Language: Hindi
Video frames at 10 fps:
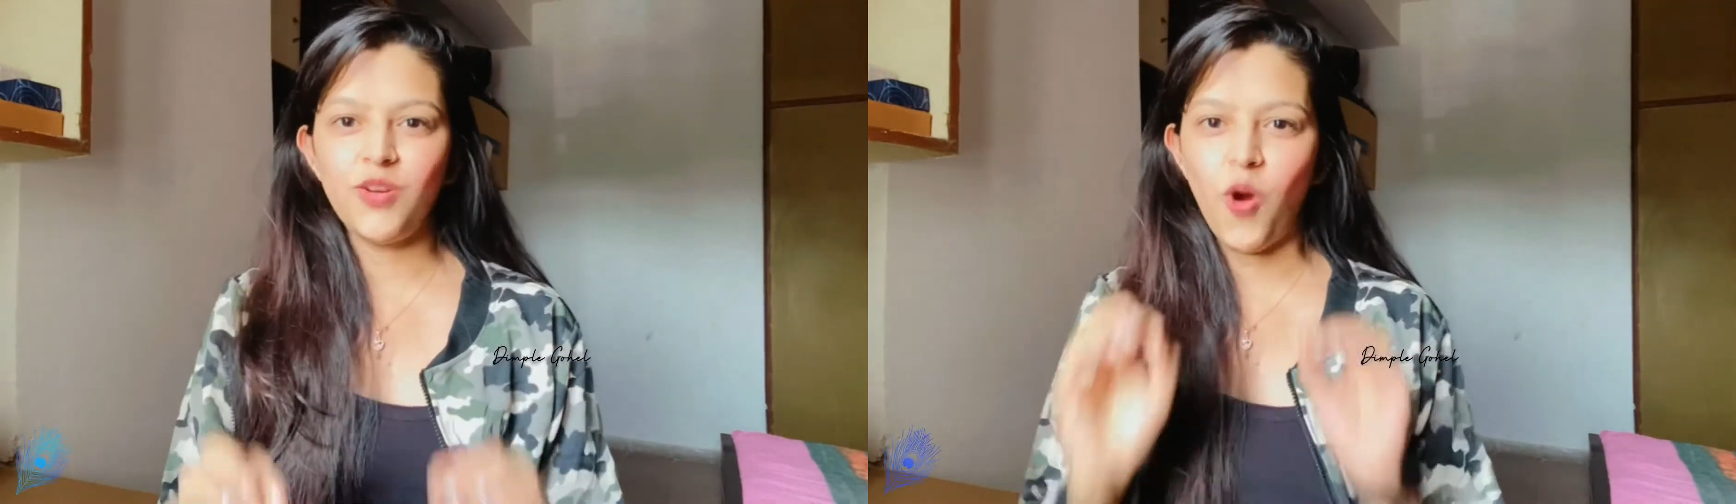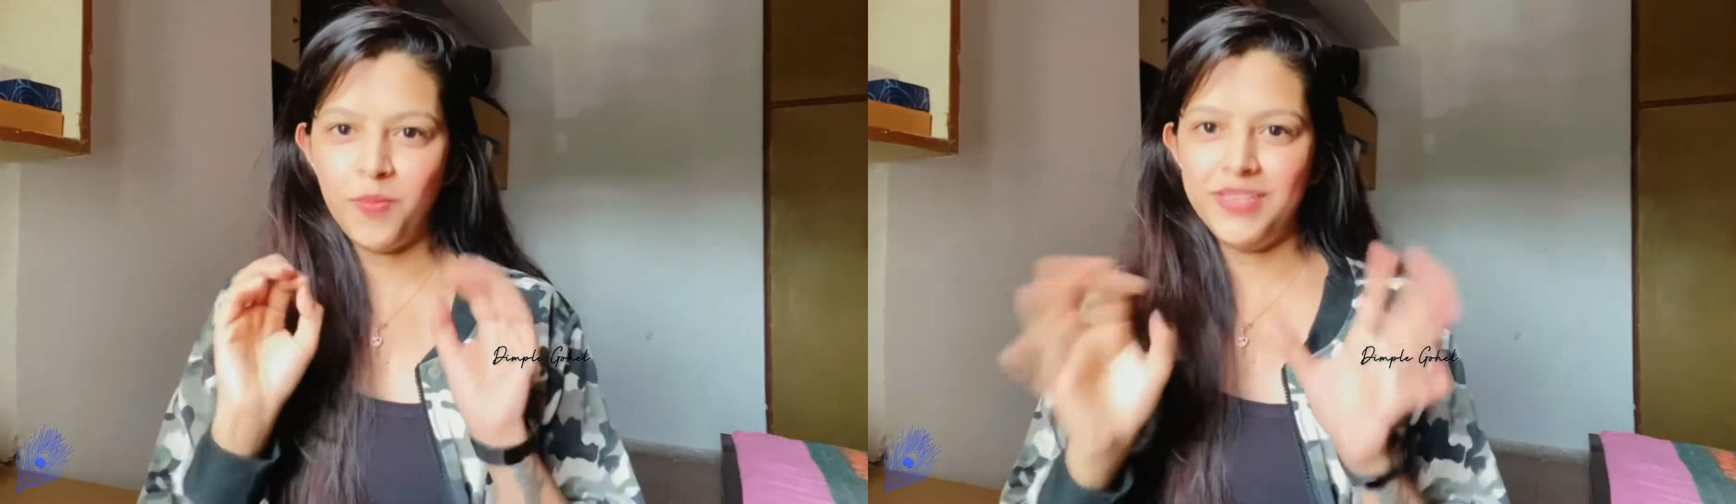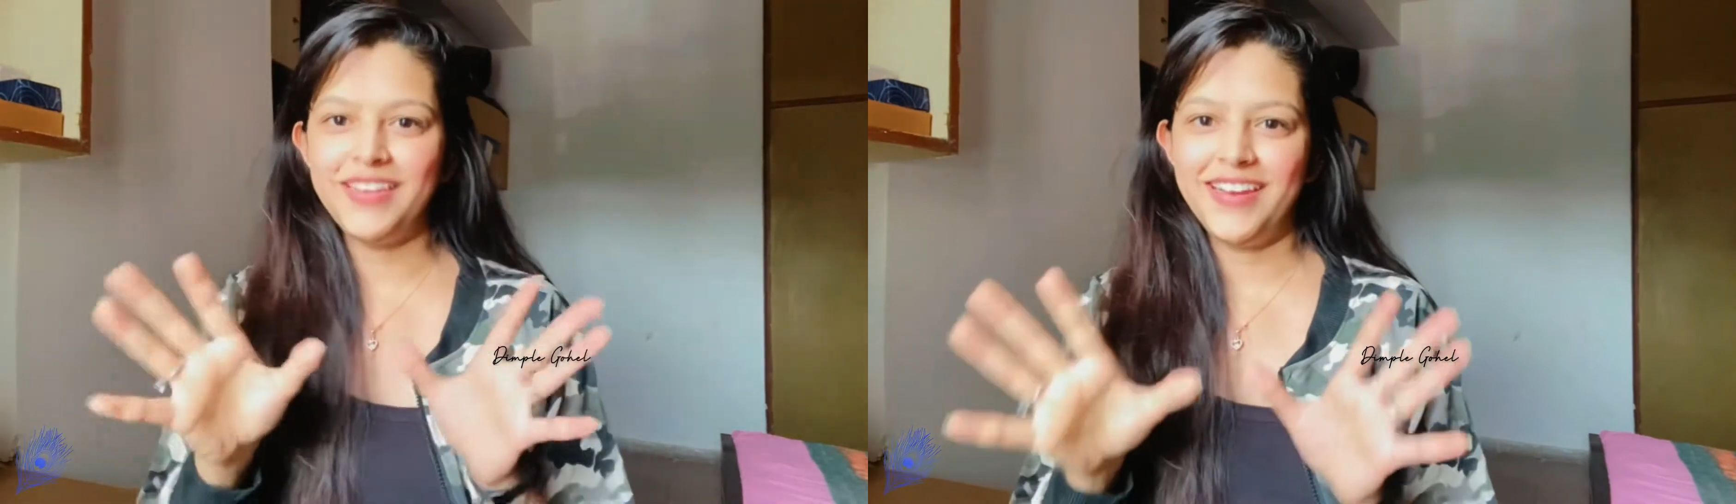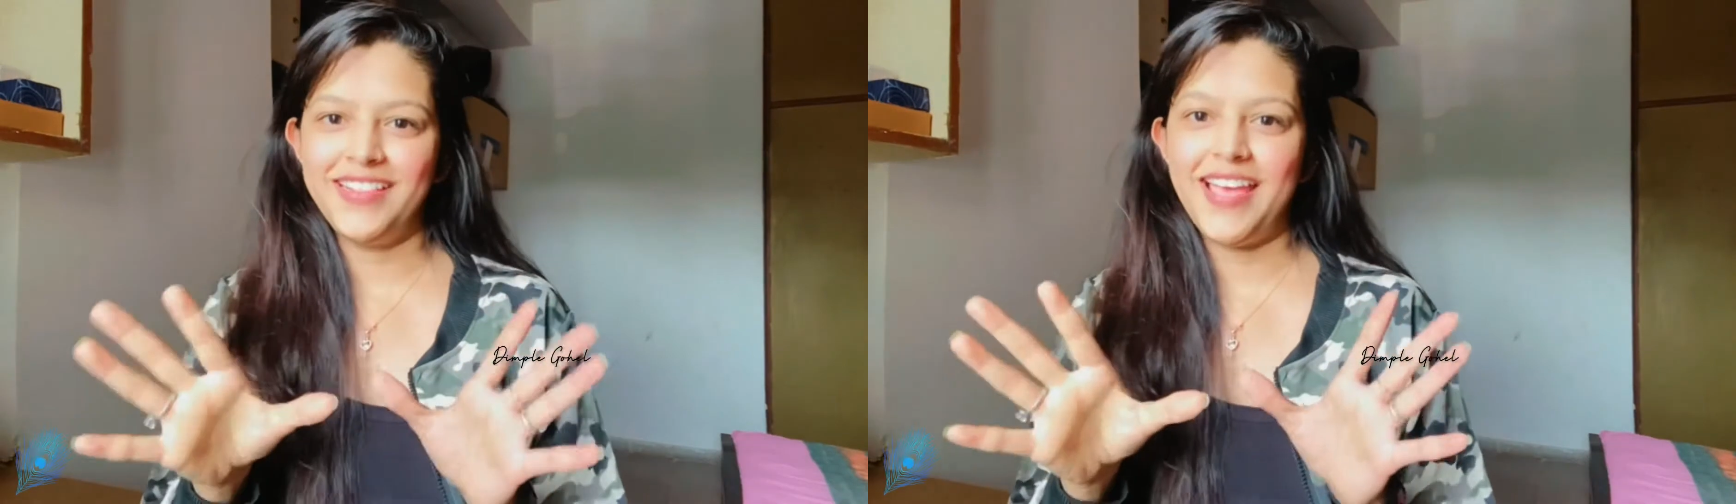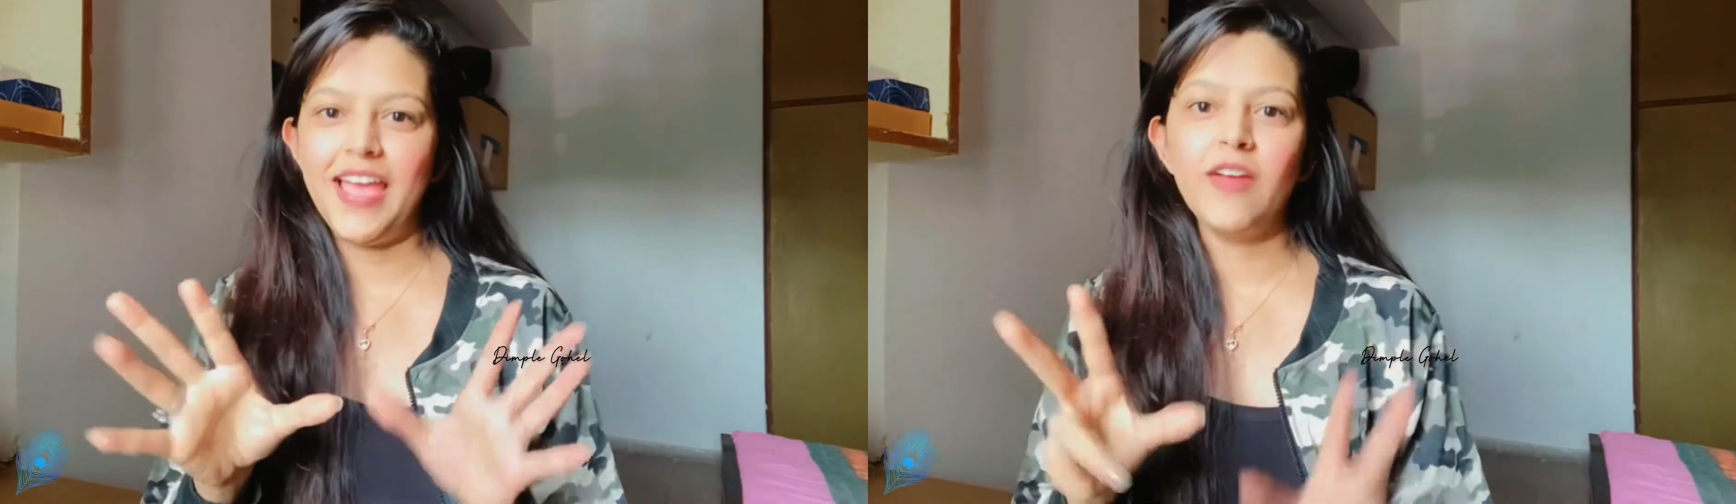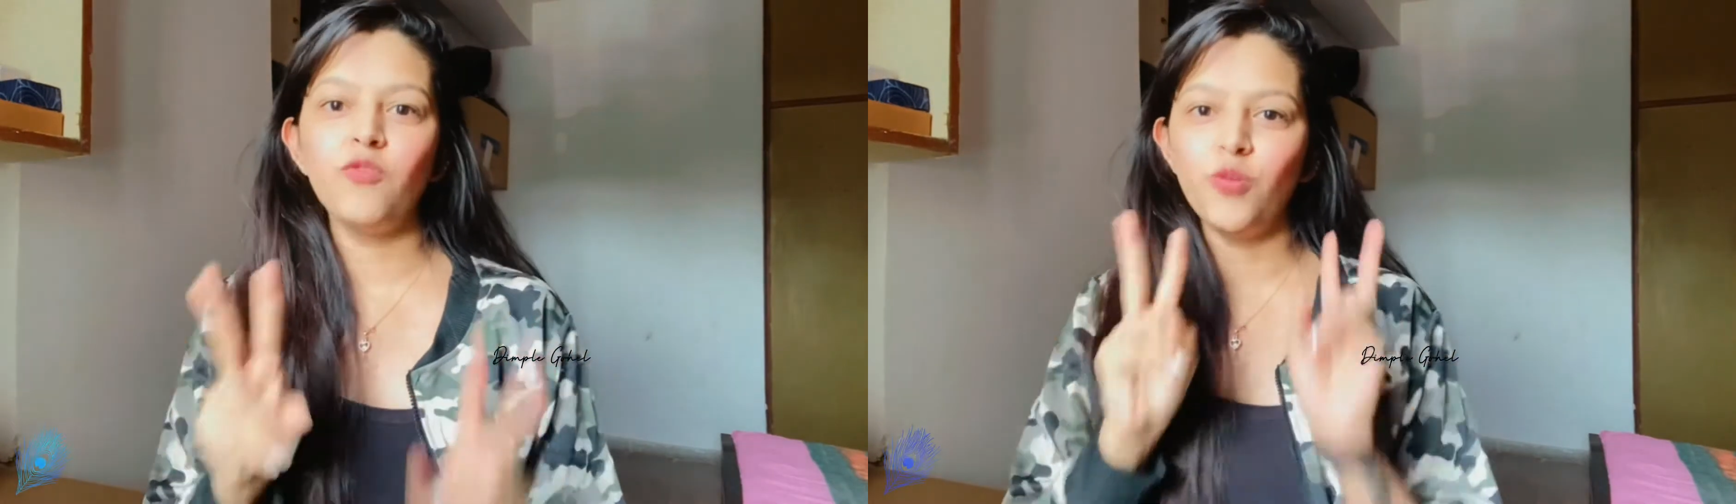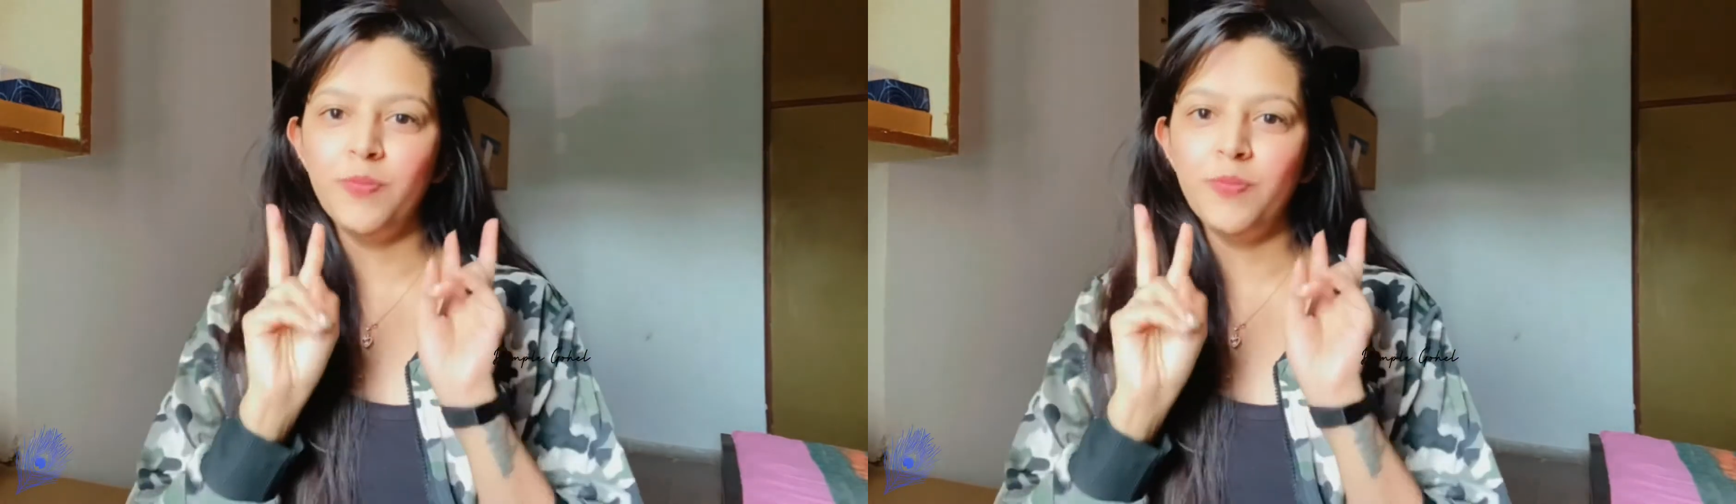कॉमन रहता है वो